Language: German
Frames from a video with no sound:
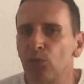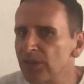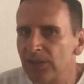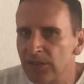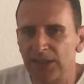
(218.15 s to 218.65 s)

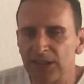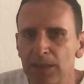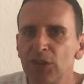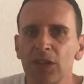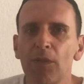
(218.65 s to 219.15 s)
Und das
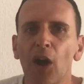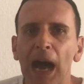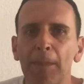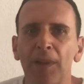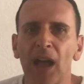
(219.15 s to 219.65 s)
nehme ich ihm auch
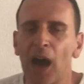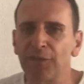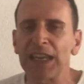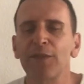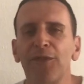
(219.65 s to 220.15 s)
ab.
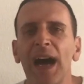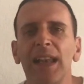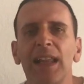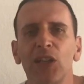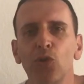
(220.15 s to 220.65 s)
Auf jeden
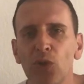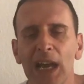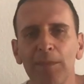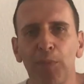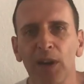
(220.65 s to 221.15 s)
Fall,
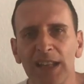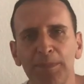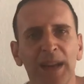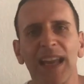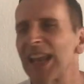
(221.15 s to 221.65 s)
Julian
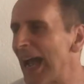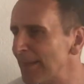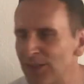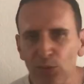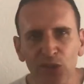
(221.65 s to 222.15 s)
Pollersbeck, ein
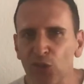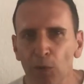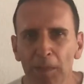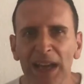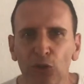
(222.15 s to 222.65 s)
absolut
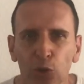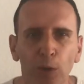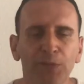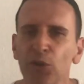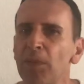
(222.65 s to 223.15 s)
super
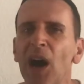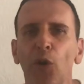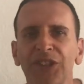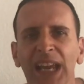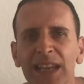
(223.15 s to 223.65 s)
Typ, super
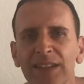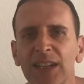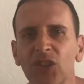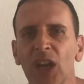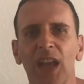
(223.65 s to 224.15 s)

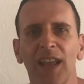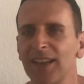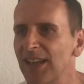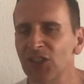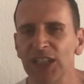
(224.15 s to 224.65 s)
authentisch,
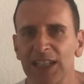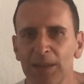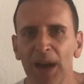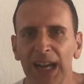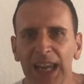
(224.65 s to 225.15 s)
richtig
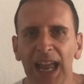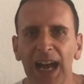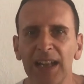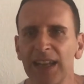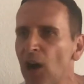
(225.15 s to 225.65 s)
lieber
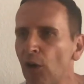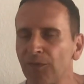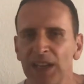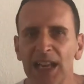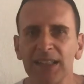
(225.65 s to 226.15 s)
Kerl, der auch
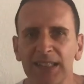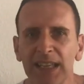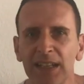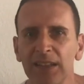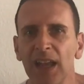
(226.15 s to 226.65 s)
viel
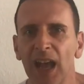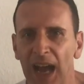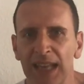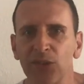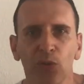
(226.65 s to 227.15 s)
erzählt.
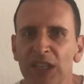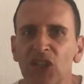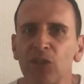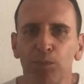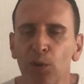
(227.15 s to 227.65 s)
Also
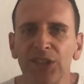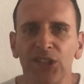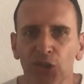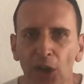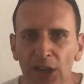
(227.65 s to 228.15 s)
nicht
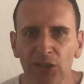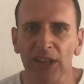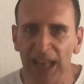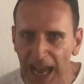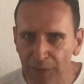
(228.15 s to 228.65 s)
blödes Zeug,
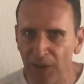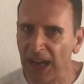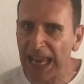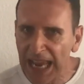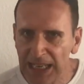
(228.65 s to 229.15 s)
sondern
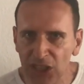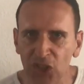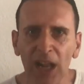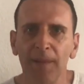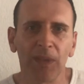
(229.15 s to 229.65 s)
einfach
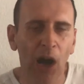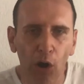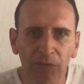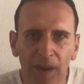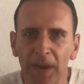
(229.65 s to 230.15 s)
ehrlich,
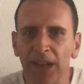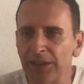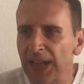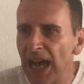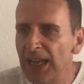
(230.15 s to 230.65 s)
auch wenn man
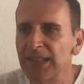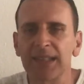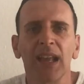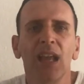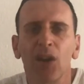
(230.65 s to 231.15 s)
dann da
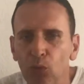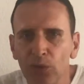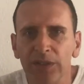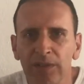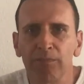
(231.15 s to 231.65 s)
ist.
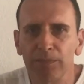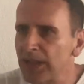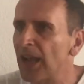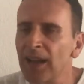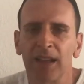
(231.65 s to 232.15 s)
Und
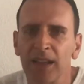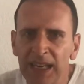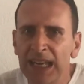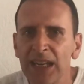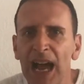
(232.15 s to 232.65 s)
da
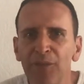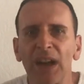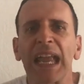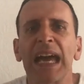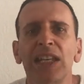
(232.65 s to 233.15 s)
geht er
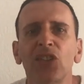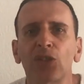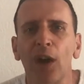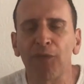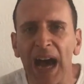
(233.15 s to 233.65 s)
einfach ehrlich
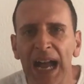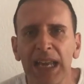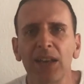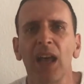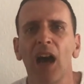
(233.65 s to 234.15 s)
drauf
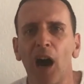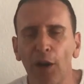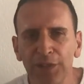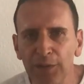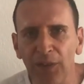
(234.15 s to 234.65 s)
ein,
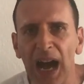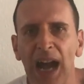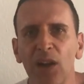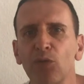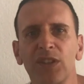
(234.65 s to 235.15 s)
auf die
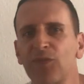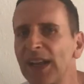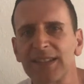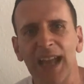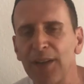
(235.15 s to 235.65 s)
Fragen. Und ich
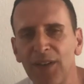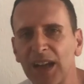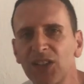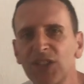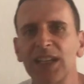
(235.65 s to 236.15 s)
fand es
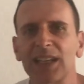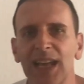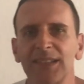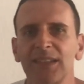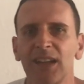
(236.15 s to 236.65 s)
einfach richtig
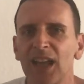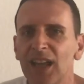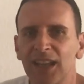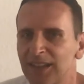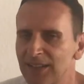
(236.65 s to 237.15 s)
klasse,
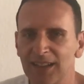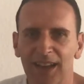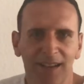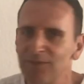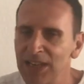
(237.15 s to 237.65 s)
dass
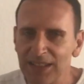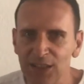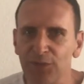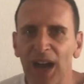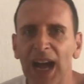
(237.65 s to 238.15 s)
er, wie er
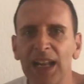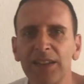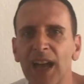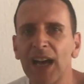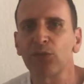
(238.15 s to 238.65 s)
sich
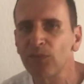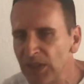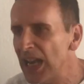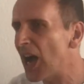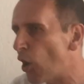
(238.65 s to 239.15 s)
verhalten hat und
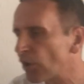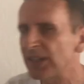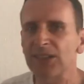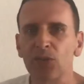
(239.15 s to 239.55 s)
wie er auch die